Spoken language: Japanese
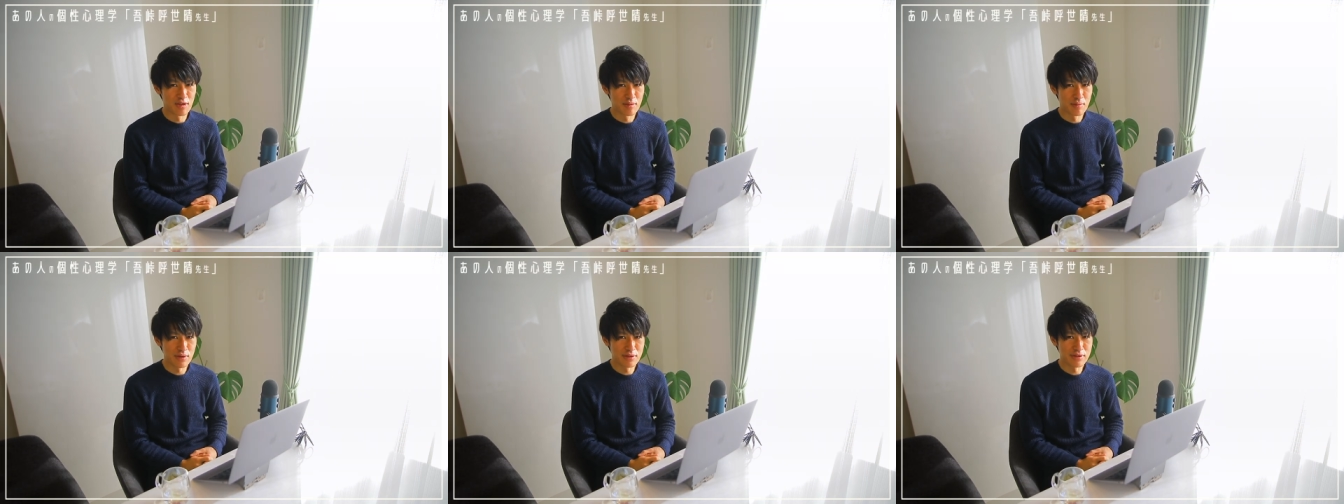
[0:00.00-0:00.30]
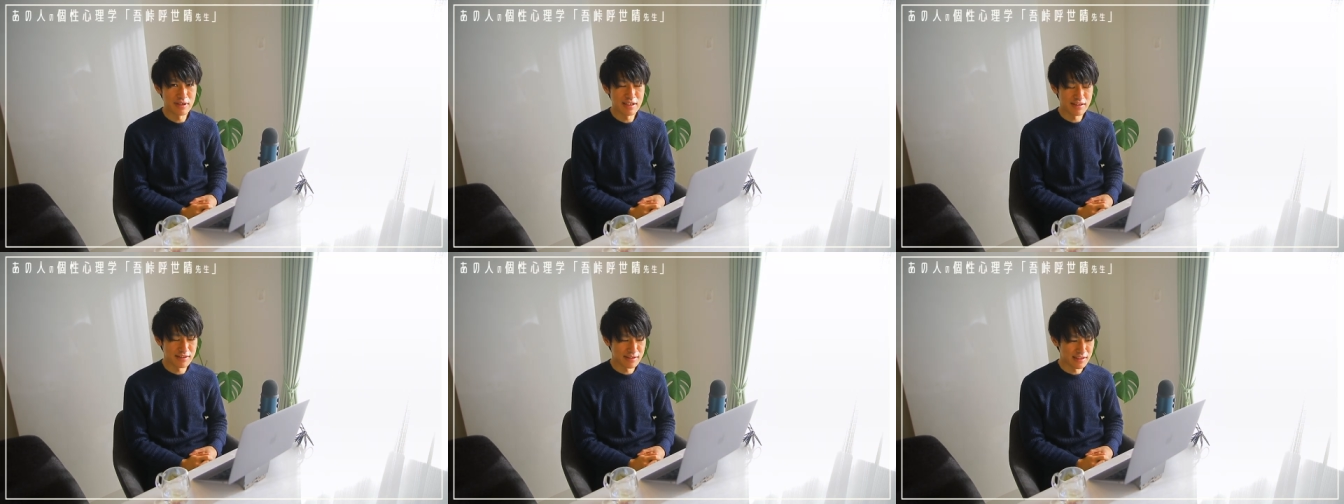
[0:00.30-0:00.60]

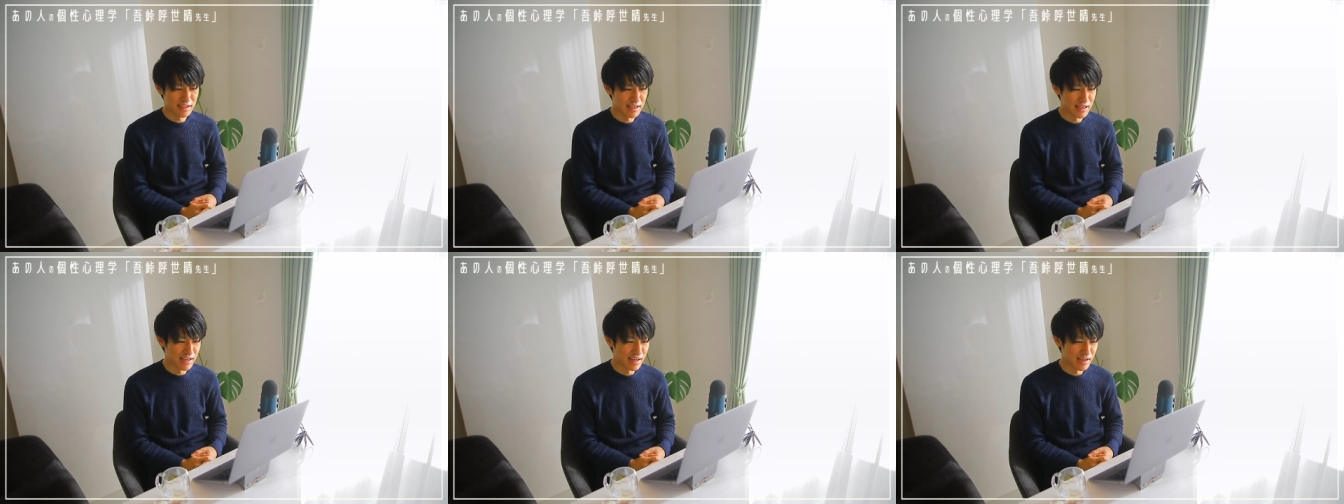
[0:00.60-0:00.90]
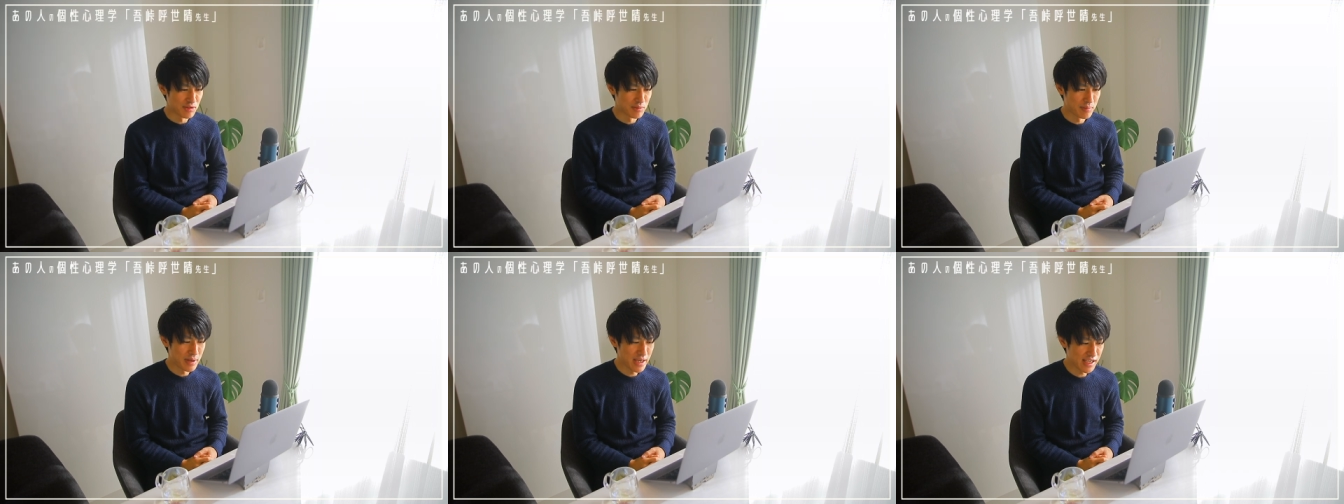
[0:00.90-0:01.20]
僕はですね、
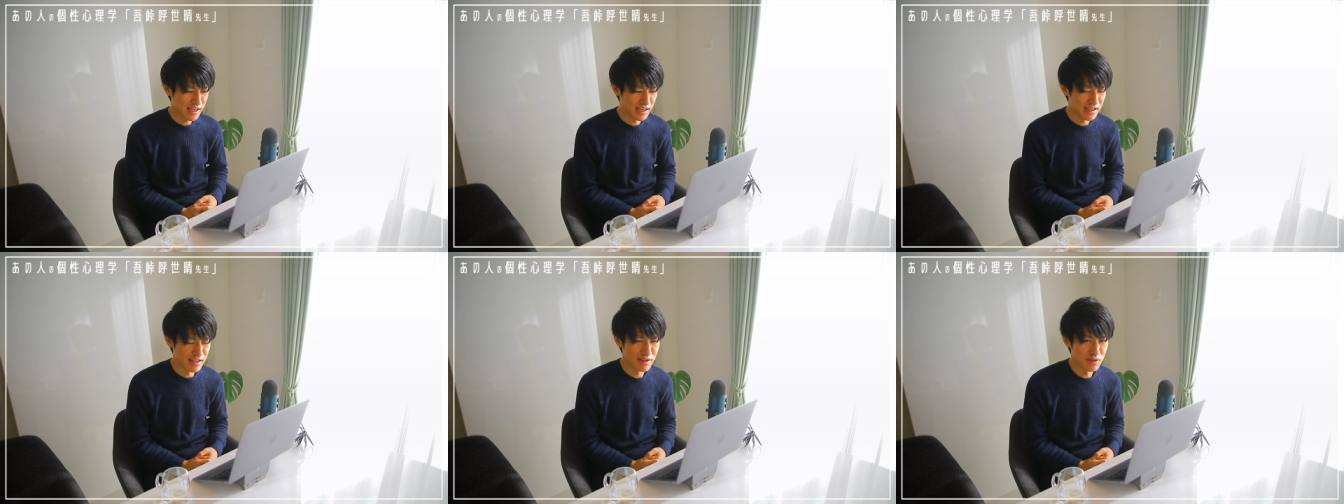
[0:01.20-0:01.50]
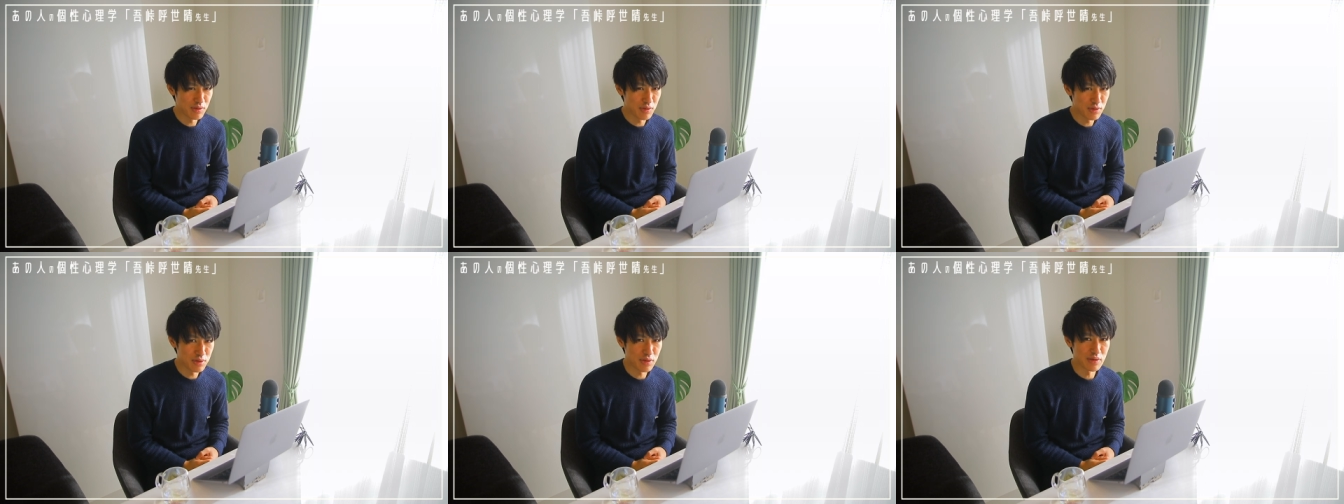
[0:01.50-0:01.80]
前からね
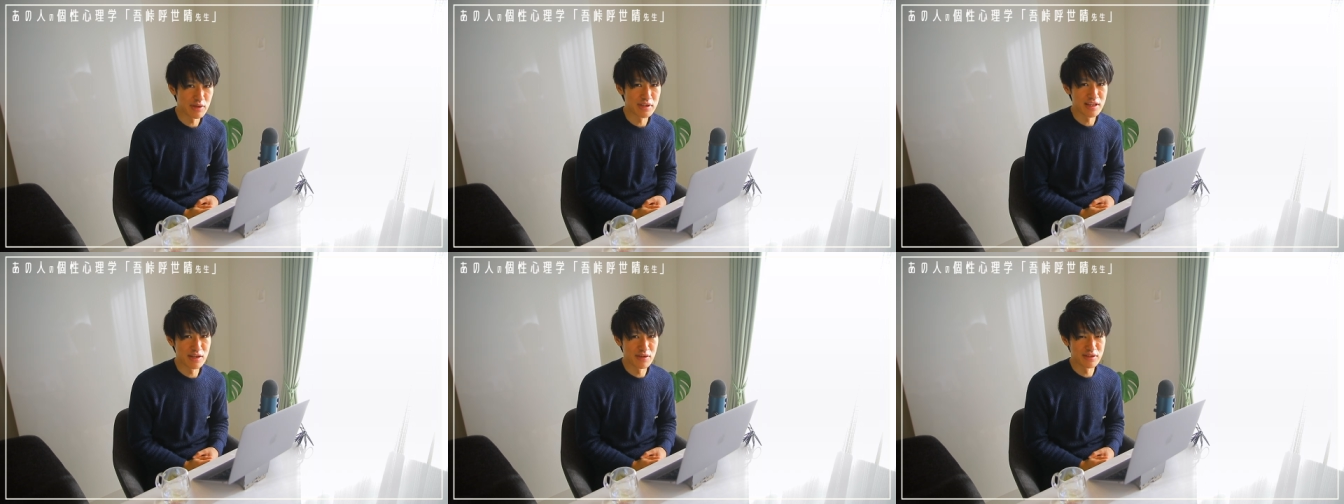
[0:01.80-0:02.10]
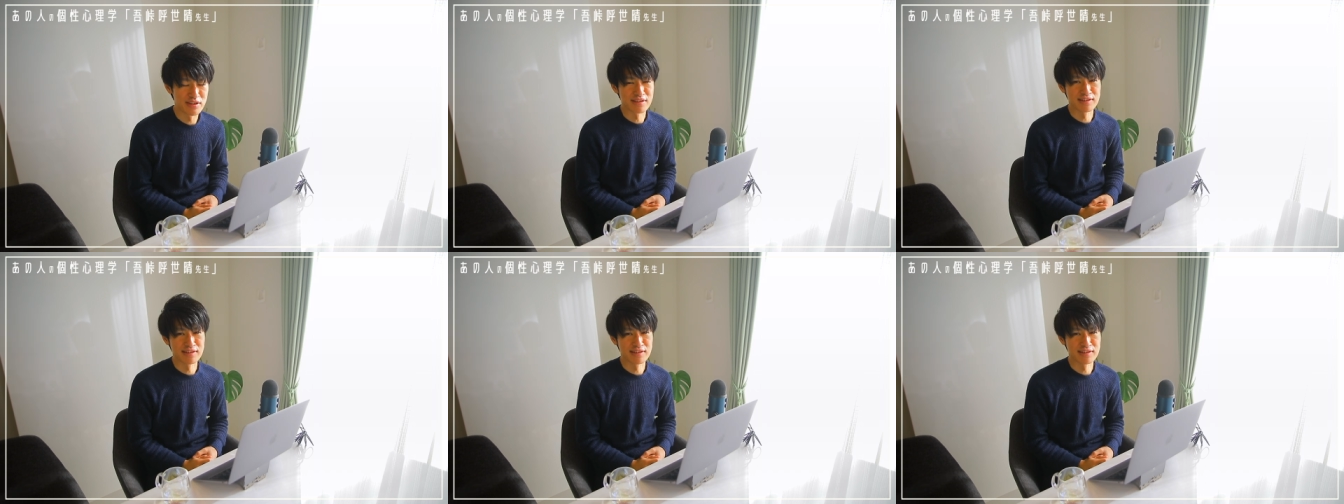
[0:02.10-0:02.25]
ちょこちょこ言ってるん